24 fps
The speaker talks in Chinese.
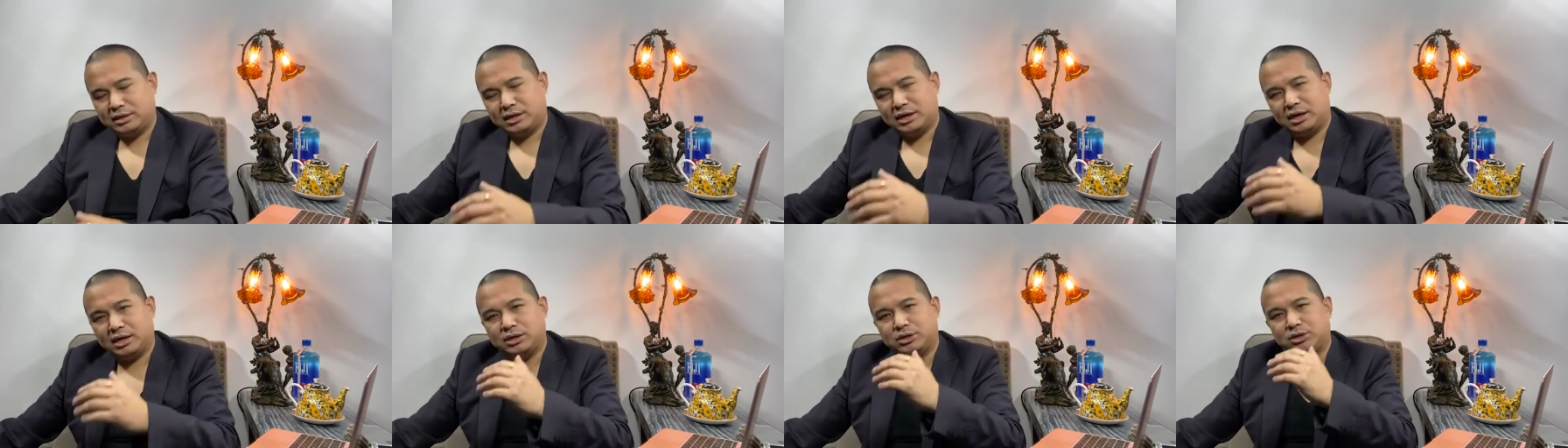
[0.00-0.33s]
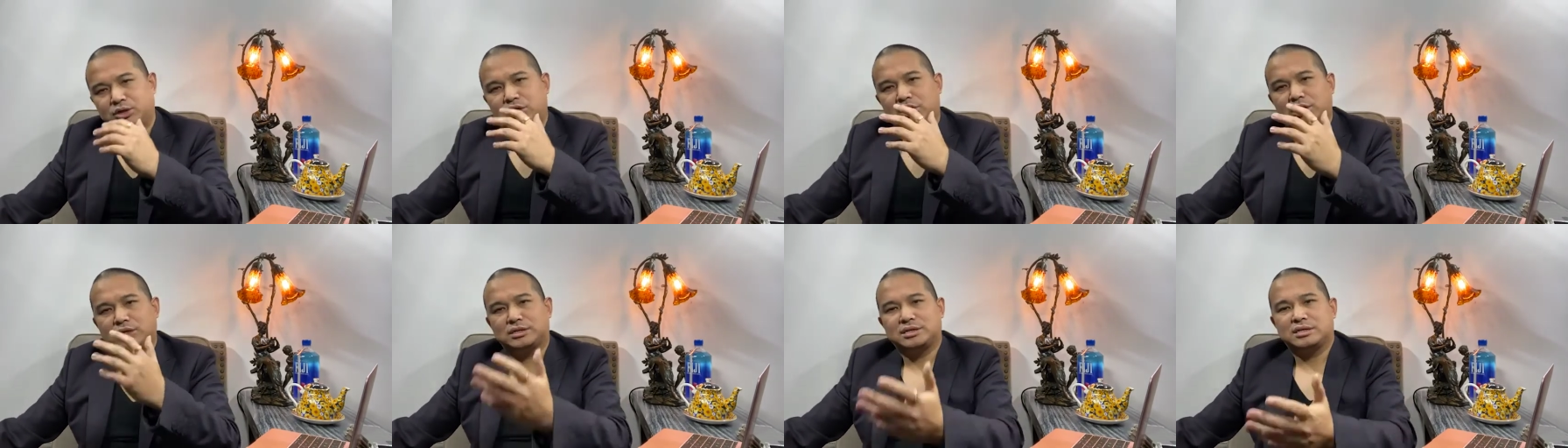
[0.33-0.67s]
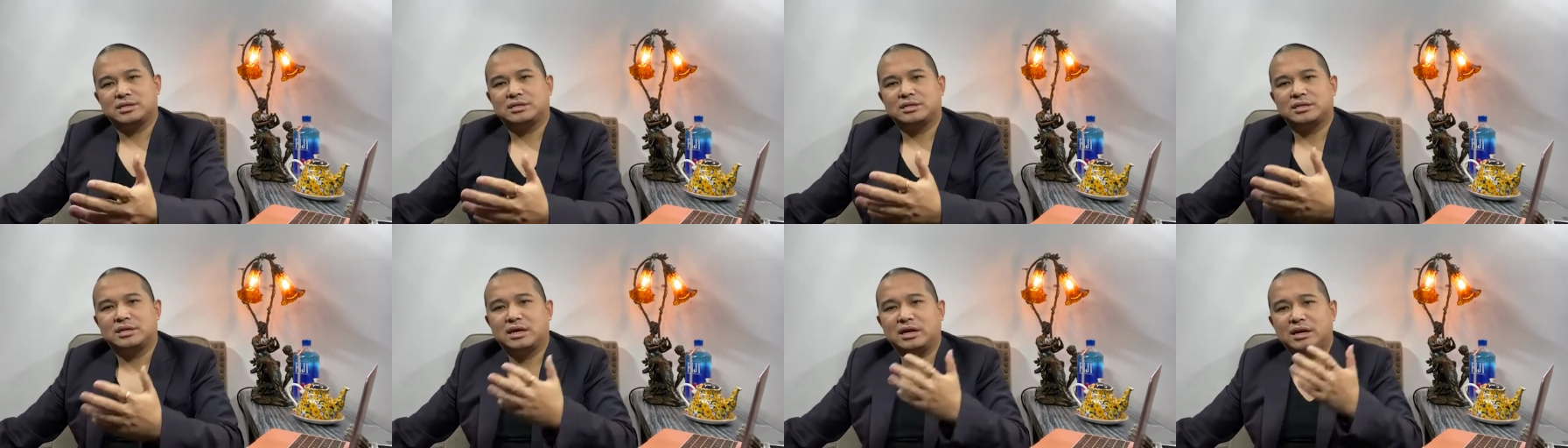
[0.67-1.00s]
啊，确
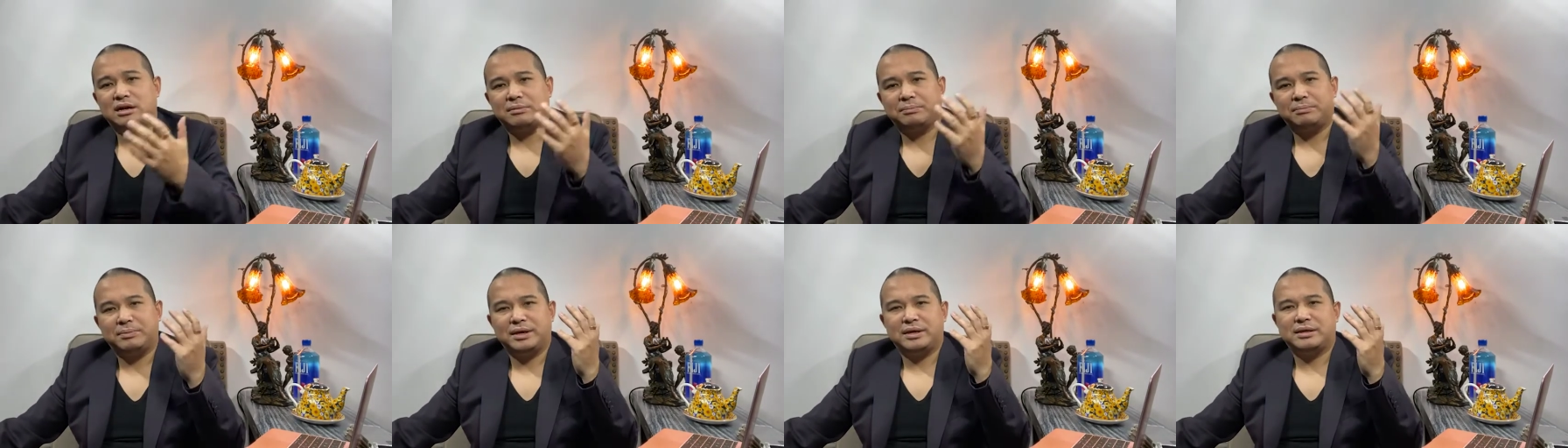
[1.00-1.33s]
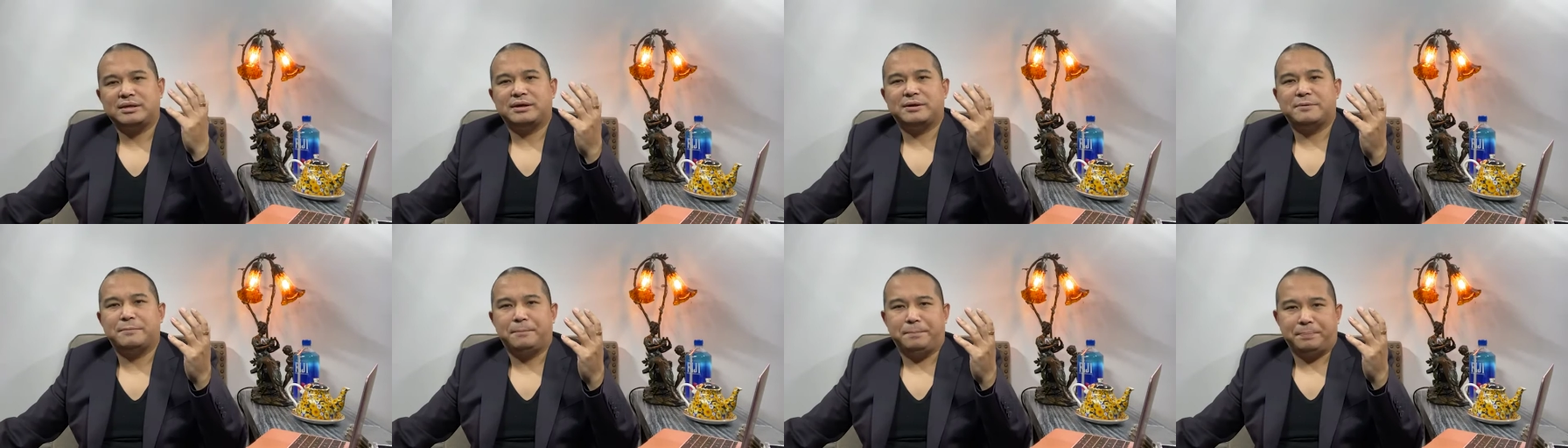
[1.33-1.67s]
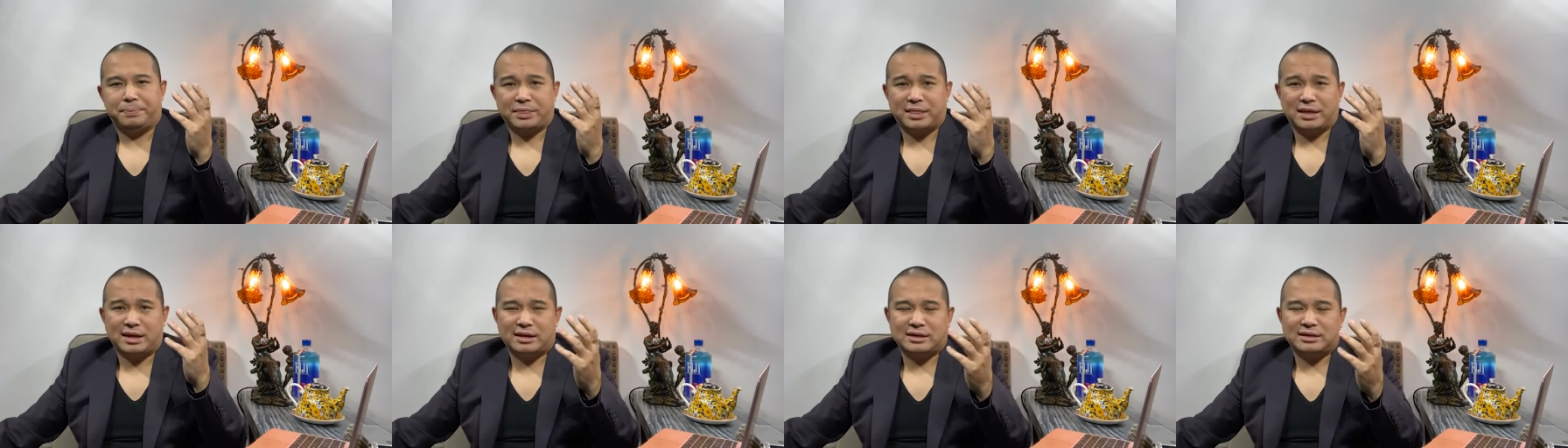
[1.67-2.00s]
实特别的
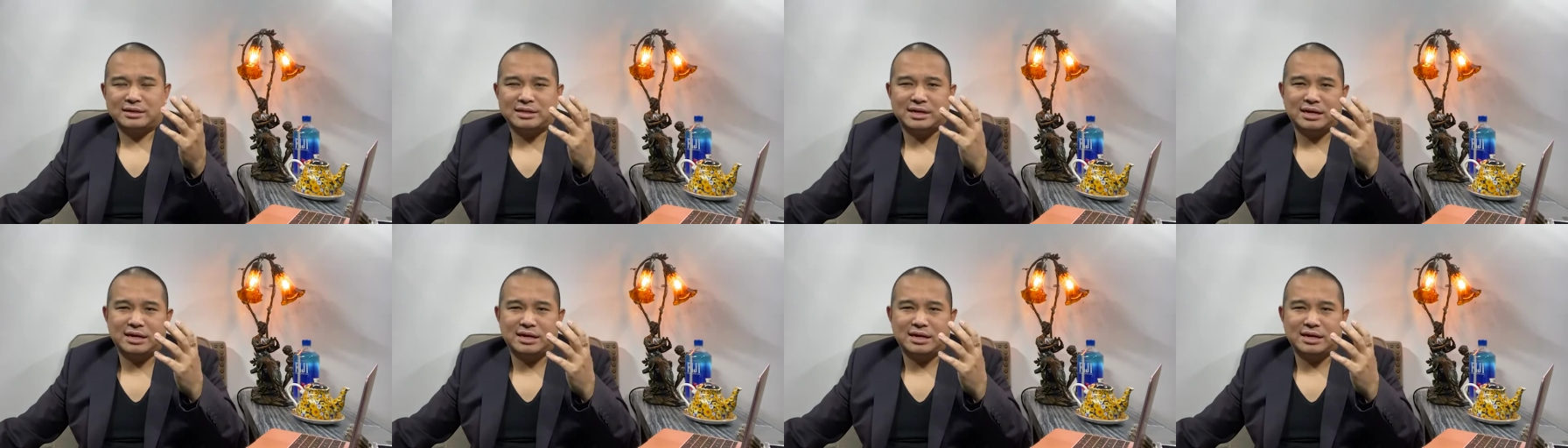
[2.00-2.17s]
啊，